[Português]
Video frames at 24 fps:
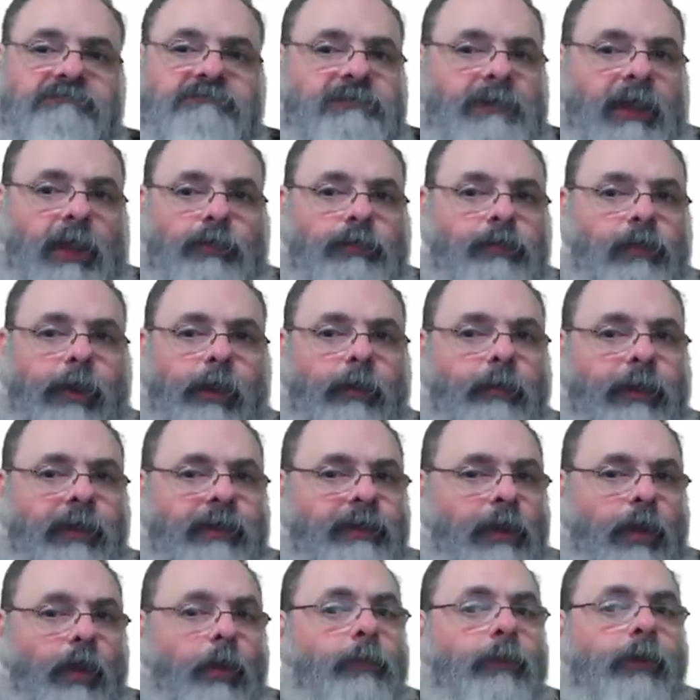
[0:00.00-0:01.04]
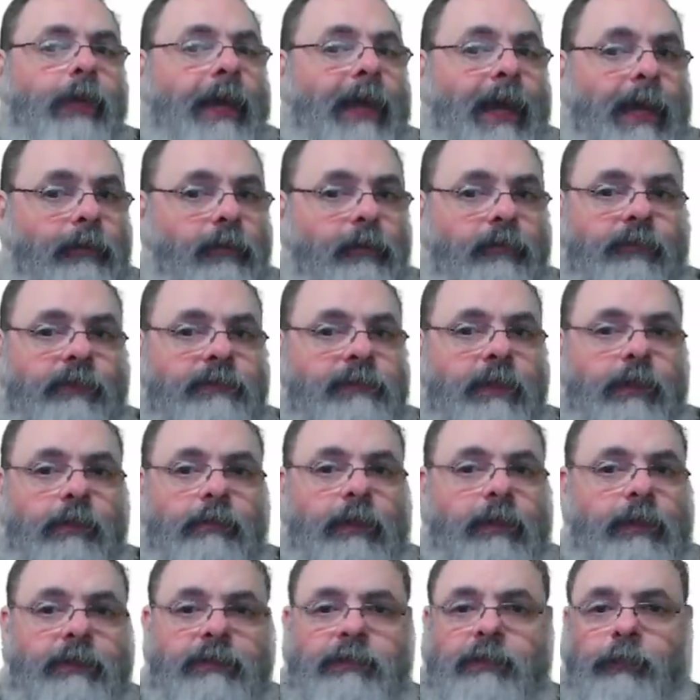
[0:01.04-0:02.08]
Não, não é, nem é obrigado a fazer aquilo
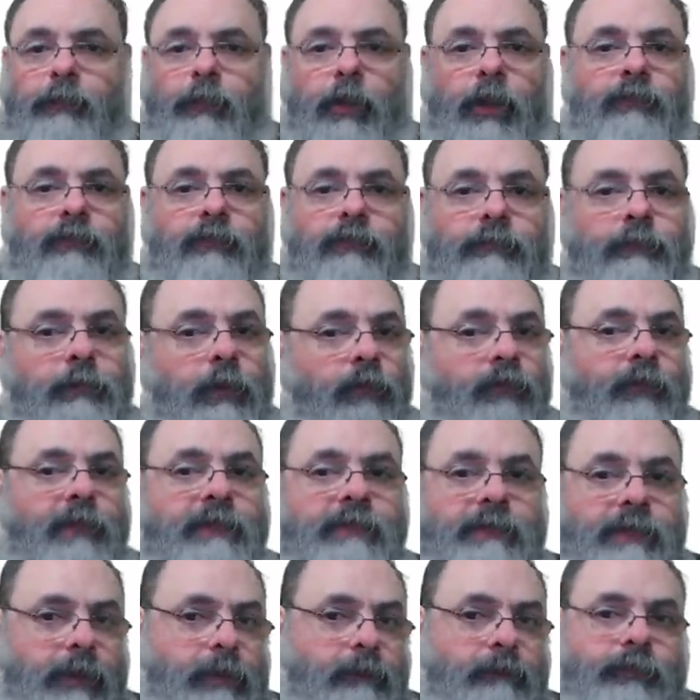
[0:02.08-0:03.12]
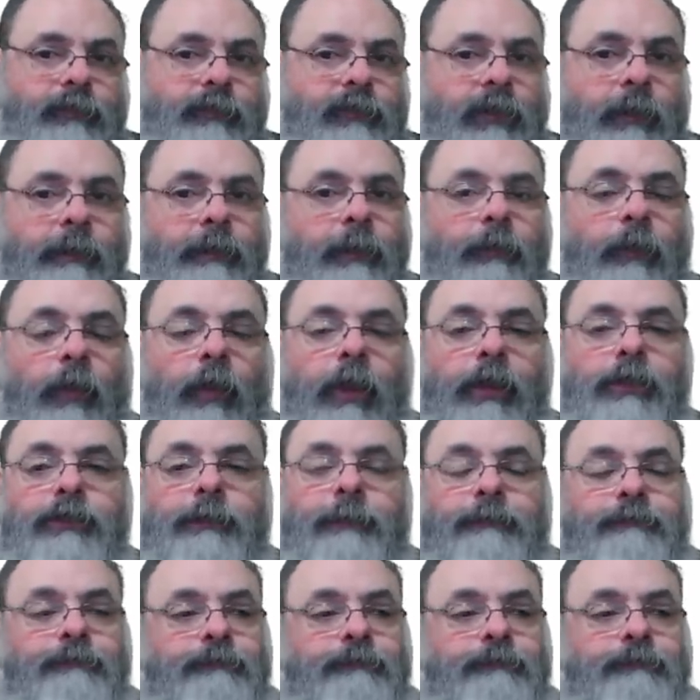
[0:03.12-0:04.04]
ali. Você pode não fazer, sempre pode.